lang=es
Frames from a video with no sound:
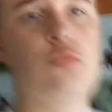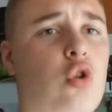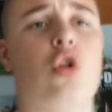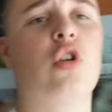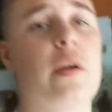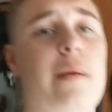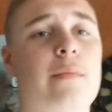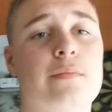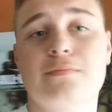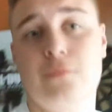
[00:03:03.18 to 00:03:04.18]
todo lo que
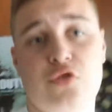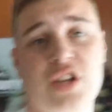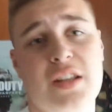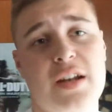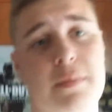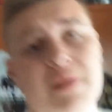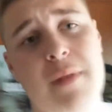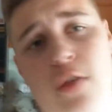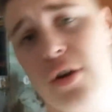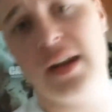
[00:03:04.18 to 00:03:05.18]
vamos a tener
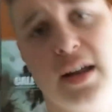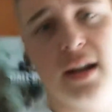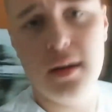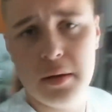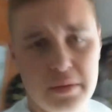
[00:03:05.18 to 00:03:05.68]
preparado en el canal.